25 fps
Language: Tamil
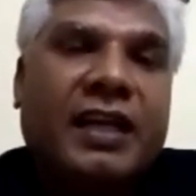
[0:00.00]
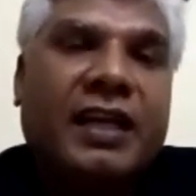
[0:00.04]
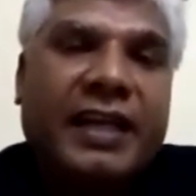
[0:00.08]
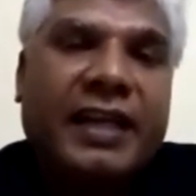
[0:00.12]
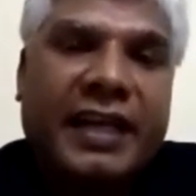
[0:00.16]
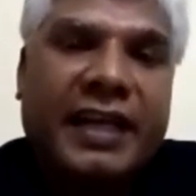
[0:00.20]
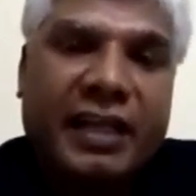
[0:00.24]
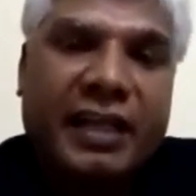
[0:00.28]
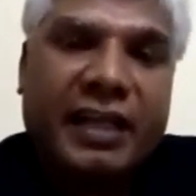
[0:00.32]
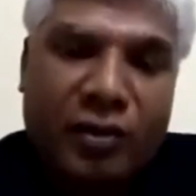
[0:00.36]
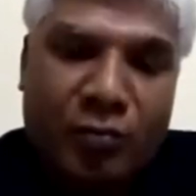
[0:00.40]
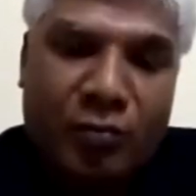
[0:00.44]

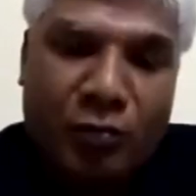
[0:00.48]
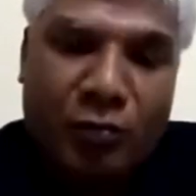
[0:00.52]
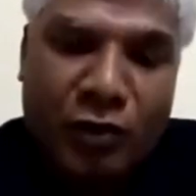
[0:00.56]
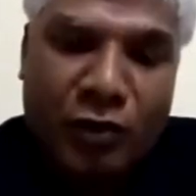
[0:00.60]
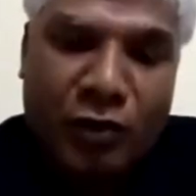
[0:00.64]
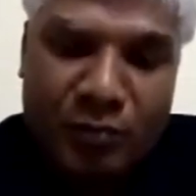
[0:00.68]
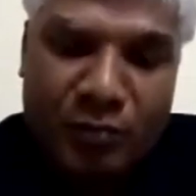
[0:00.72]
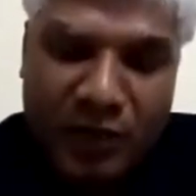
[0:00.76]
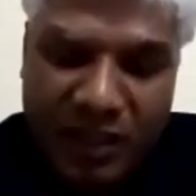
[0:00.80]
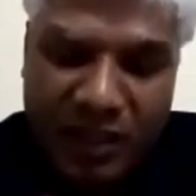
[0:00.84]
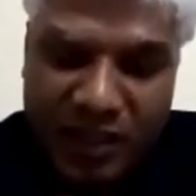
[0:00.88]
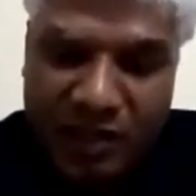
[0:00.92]
எனக்கு இம்போர்ட்
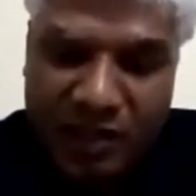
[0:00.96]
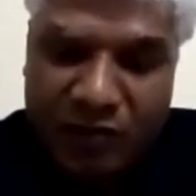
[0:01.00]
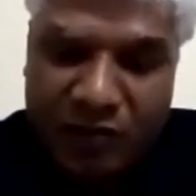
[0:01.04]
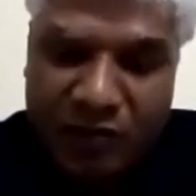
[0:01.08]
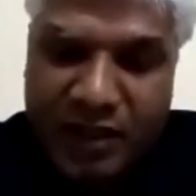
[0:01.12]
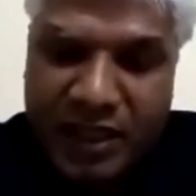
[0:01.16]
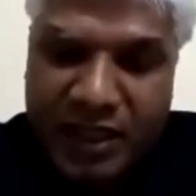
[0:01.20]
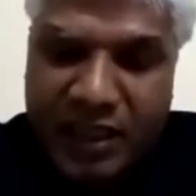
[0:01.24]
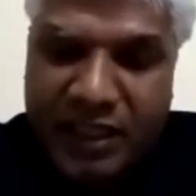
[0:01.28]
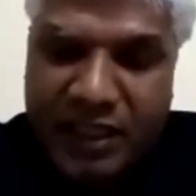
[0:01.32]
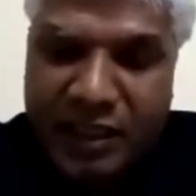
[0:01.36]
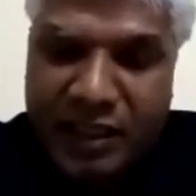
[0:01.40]
பண்றதை விட
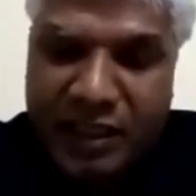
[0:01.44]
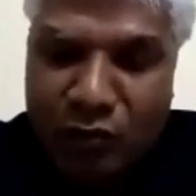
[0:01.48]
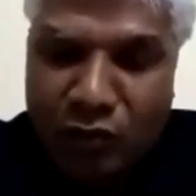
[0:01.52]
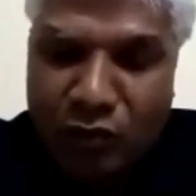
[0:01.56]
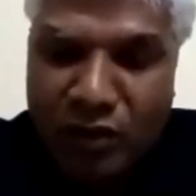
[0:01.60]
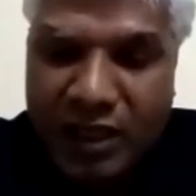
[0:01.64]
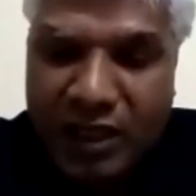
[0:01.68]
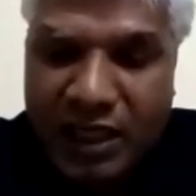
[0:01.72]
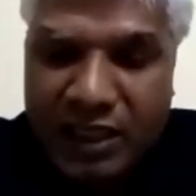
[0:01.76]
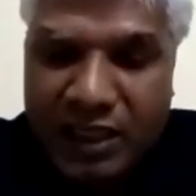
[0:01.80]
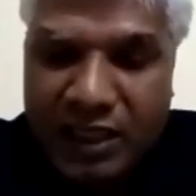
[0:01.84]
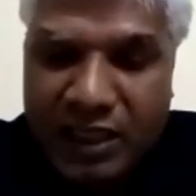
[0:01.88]
இங்க
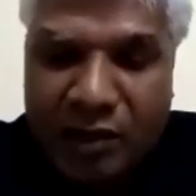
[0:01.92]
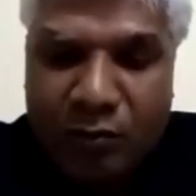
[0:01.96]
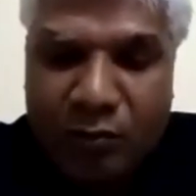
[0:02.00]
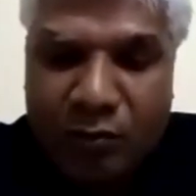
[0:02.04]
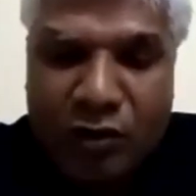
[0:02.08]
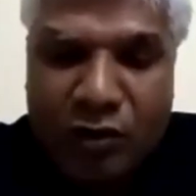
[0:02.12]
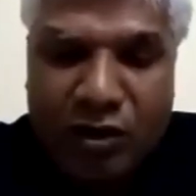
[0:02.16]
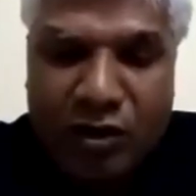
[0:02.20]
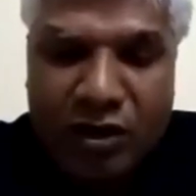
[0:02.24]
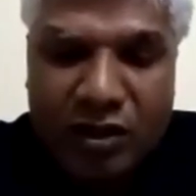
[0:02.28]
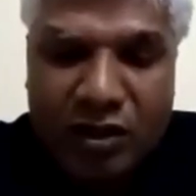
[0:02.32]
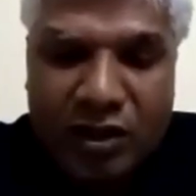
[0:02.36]
உள்நாட்டுல
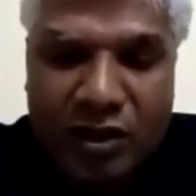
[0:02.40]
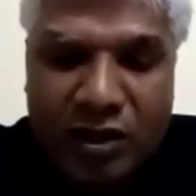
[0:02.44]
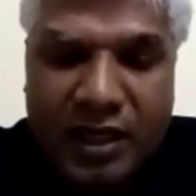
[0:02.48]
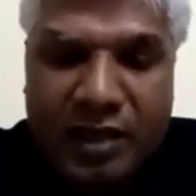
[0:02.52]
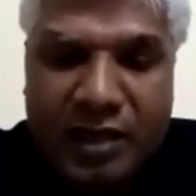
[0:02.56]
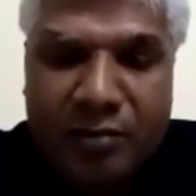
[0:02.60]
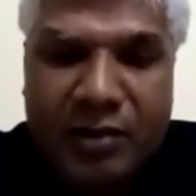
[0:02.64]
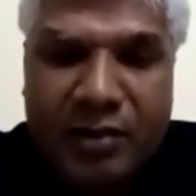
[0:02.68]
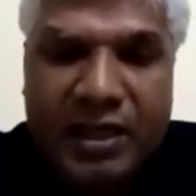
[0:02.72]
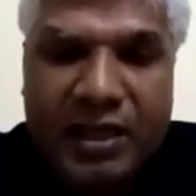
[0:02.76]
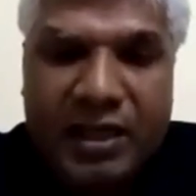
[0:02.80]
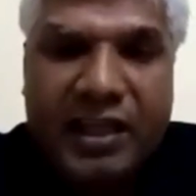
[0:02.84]
பொருளுக்கான
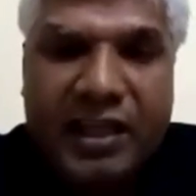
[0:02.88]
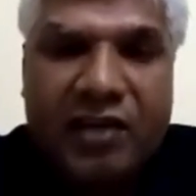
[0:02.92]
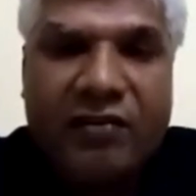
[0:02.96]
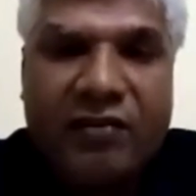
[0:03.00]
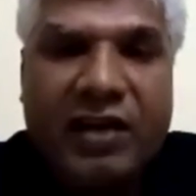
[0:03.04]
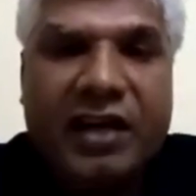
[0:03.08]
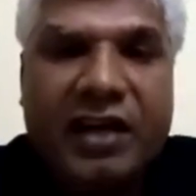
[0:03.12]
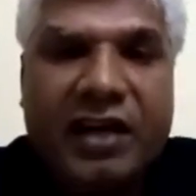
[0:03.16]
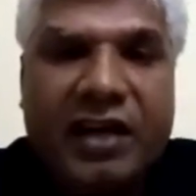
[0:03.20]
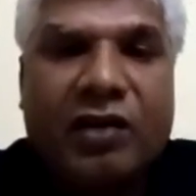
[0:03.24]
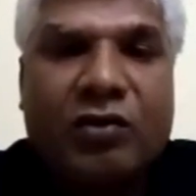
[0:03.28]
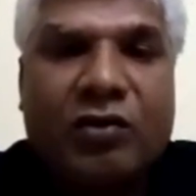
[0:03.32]
மெட்டீரியல் வாங்கினா
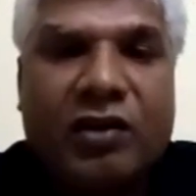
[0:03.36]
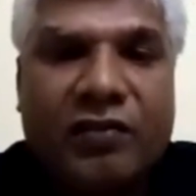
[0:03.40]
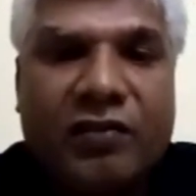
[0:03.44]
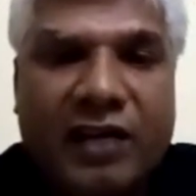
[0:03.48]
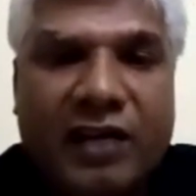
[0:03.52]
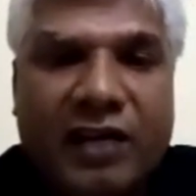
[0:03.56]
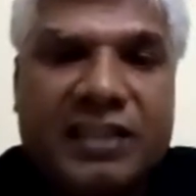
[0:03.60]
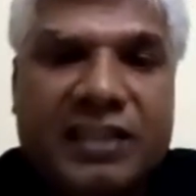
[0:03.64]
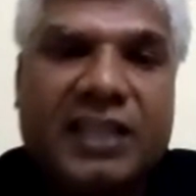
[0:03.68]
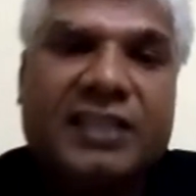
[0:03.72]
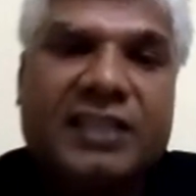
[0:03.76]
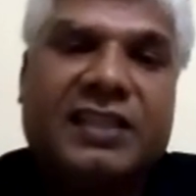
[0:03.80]
கூட விலை
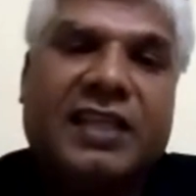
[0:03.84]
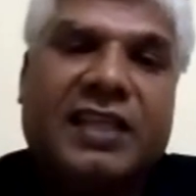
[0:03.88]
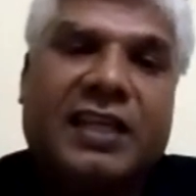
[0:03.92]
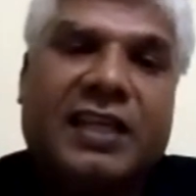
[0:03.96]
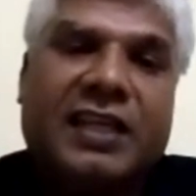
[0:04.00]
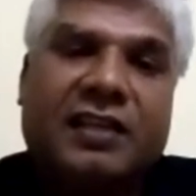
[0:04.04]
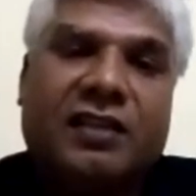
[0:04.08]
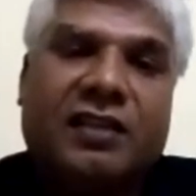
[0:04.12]
ஜாஸ்தியா இருக்குது